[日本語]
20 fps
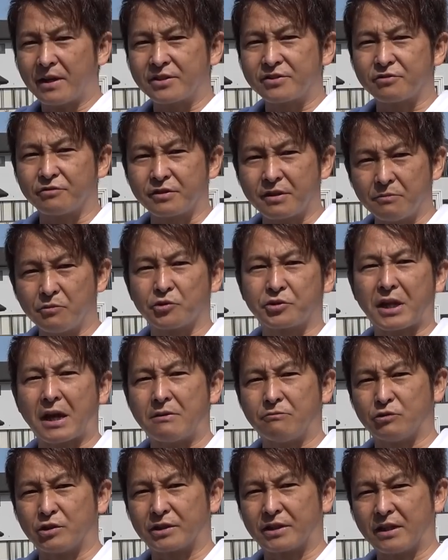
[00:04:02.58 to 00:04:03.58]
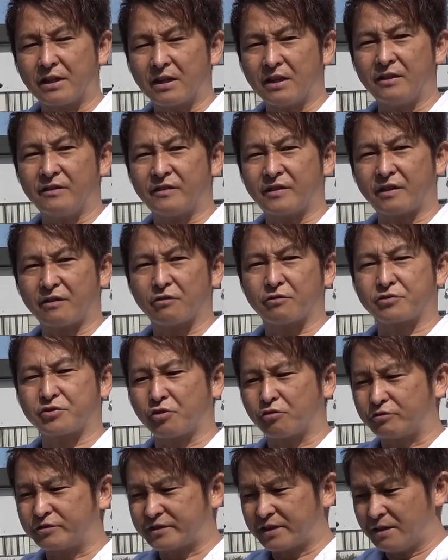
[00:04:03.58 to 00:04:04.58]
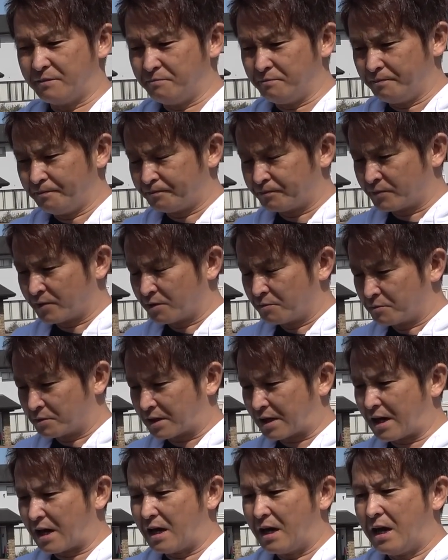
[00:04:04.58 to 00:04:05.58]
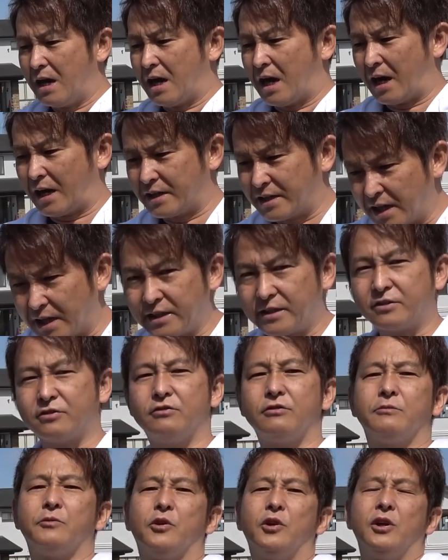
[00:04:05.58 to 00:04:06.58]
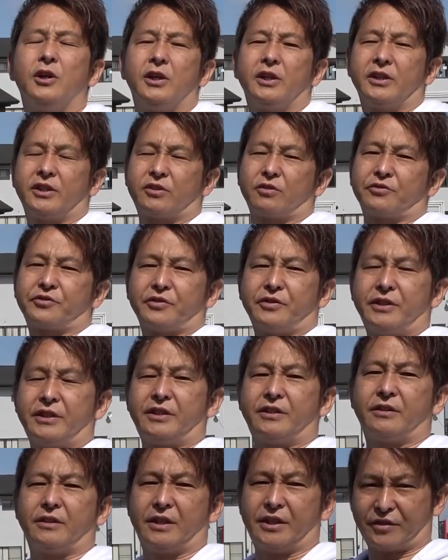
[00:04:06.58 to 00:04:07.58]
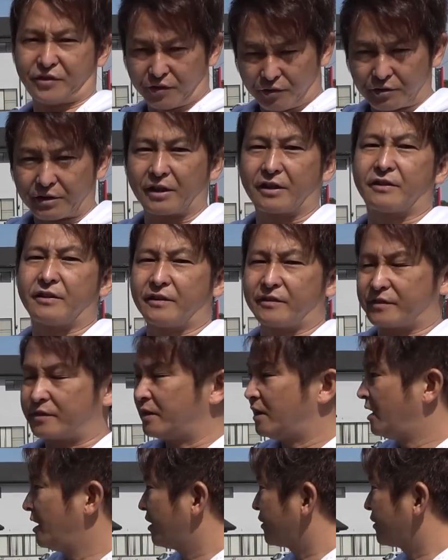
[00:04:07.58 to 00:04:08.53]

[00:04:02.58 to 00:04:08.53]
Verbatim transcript: 番長でもタイムは出ないんですけど直線が速いっていうのも一つ必要なんです